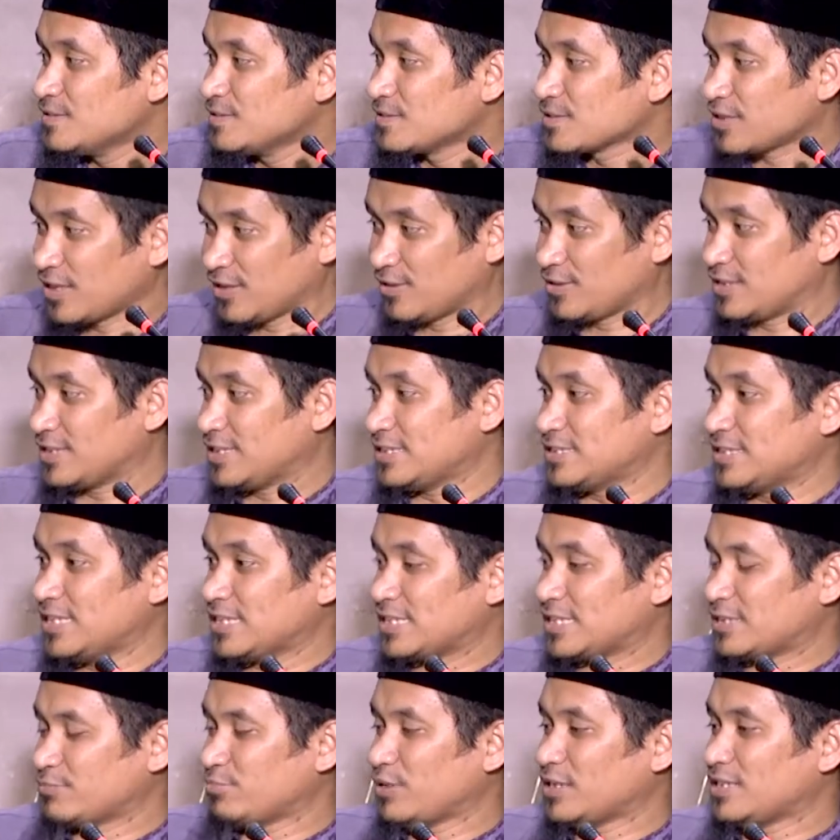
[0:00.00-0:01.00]
Kalau kita jadi
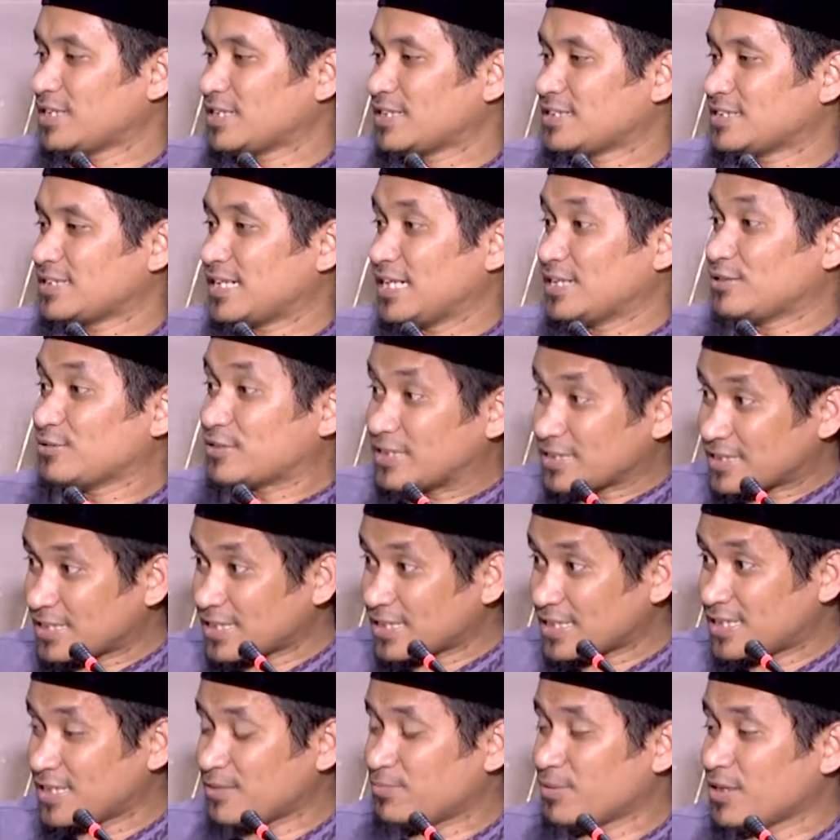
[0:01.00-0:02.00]
temannya ketika itu kita
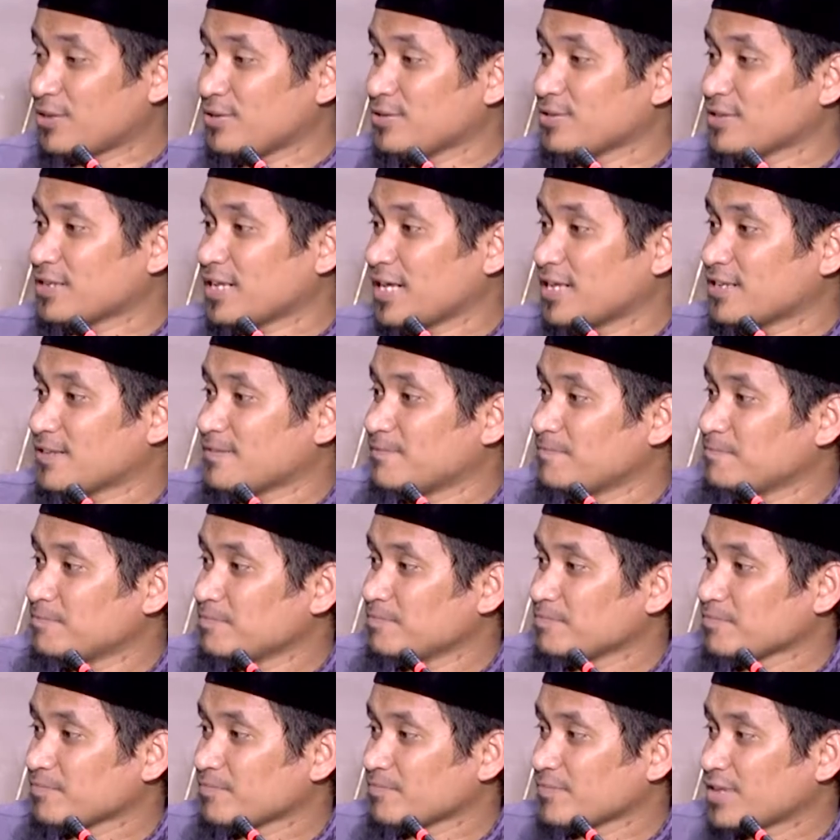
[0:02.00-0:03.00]
dibangunkan.
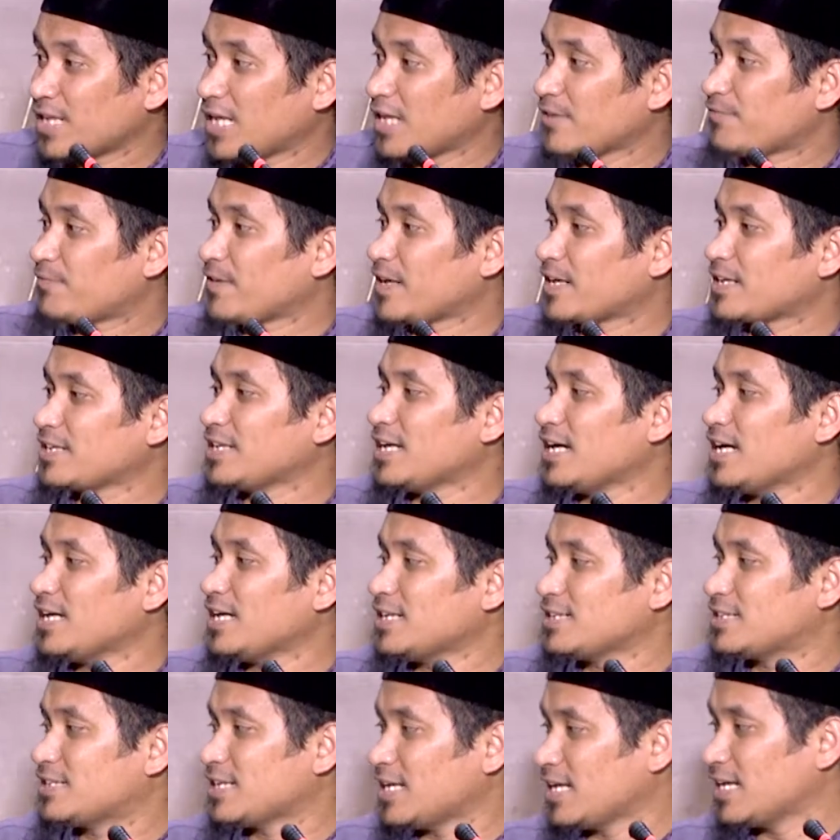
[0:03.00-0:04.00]
Efeknya
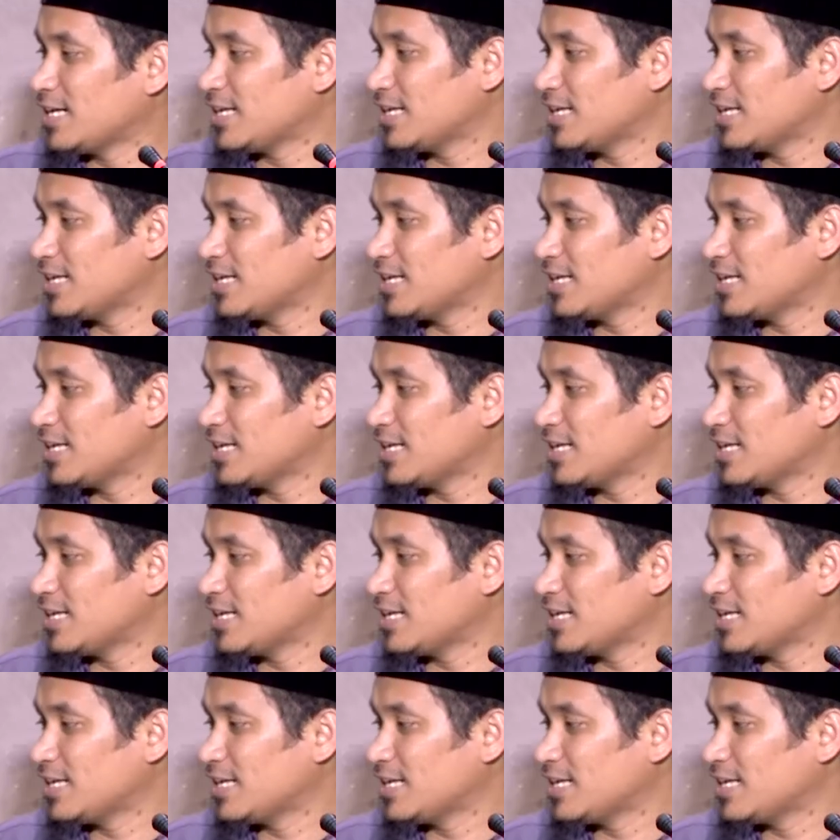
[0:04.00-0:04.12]
ada.